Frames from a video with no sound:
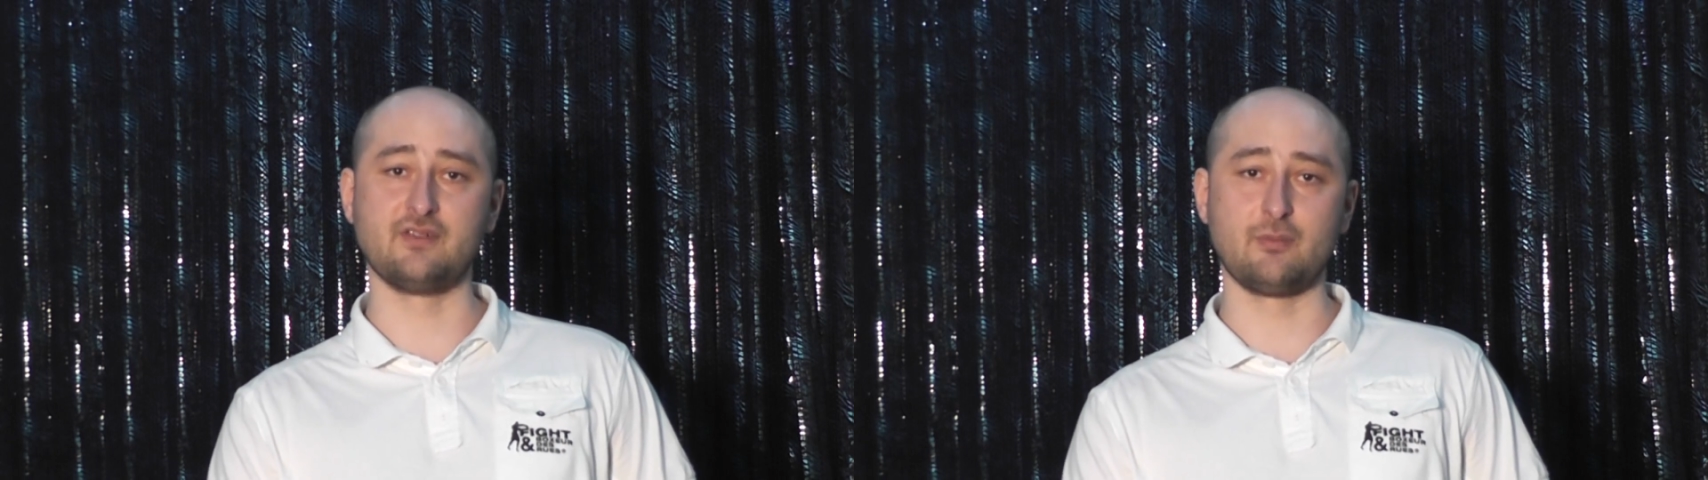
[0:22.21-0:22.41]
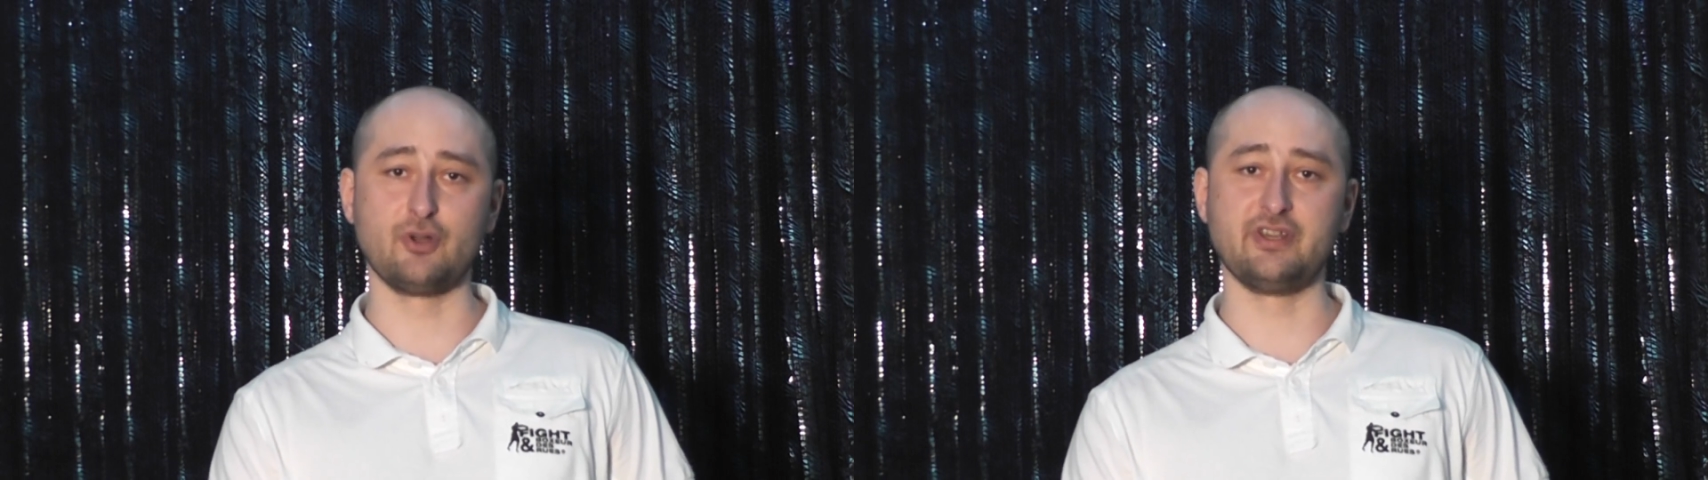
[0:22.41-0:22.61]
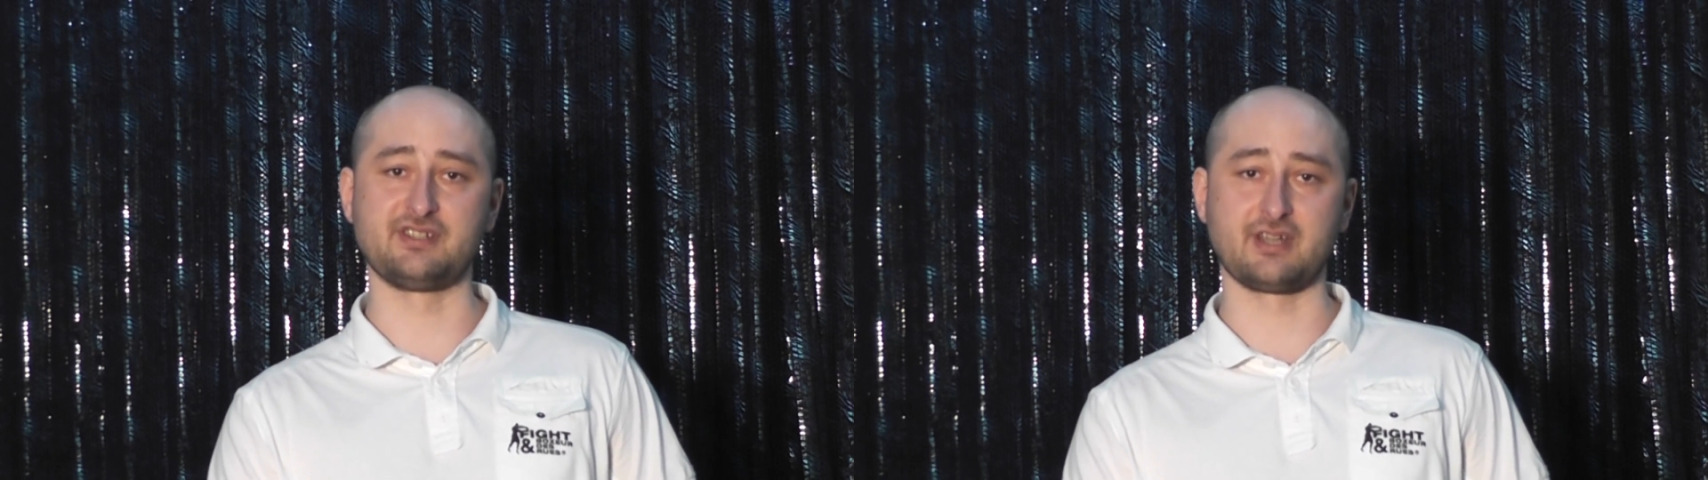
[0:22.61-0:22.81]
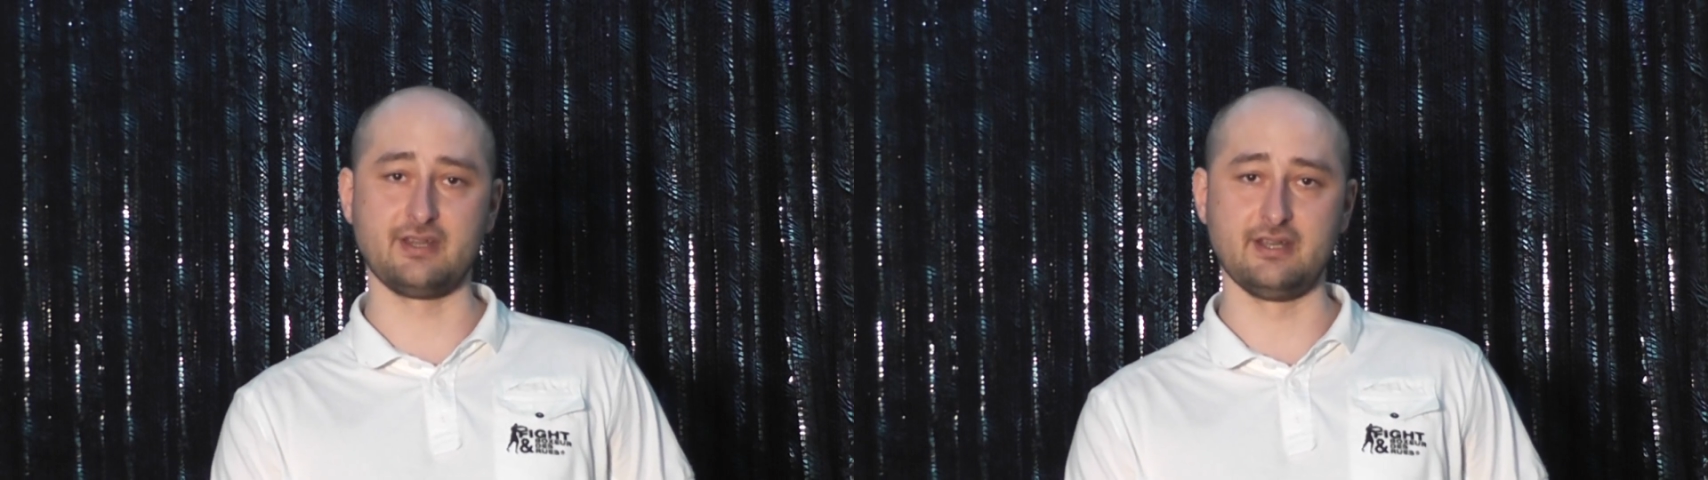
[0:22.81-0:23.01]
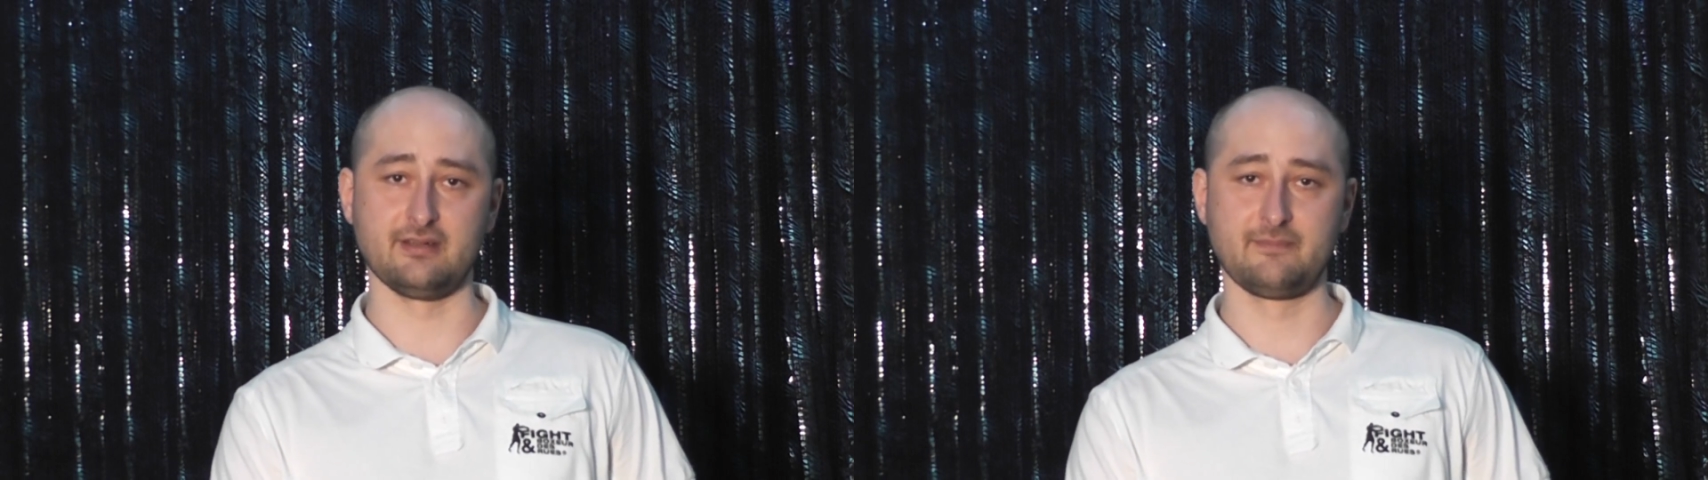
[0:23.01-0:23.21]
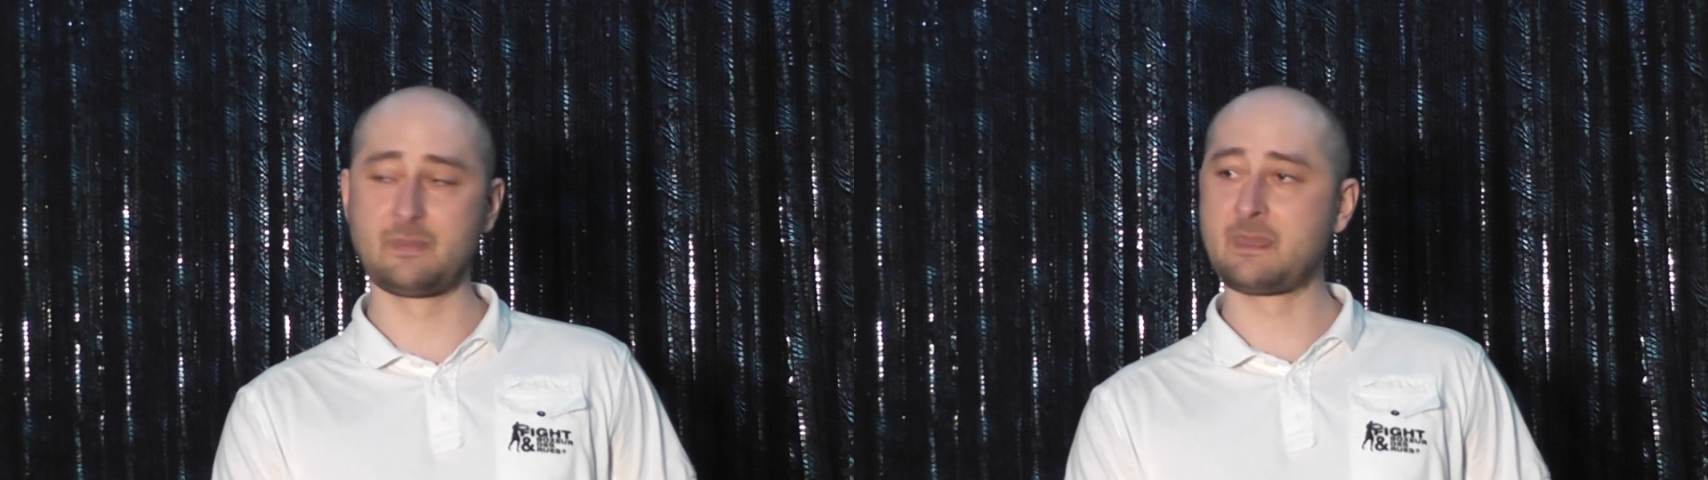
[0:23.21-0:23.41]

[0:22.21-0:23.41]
свободной страны.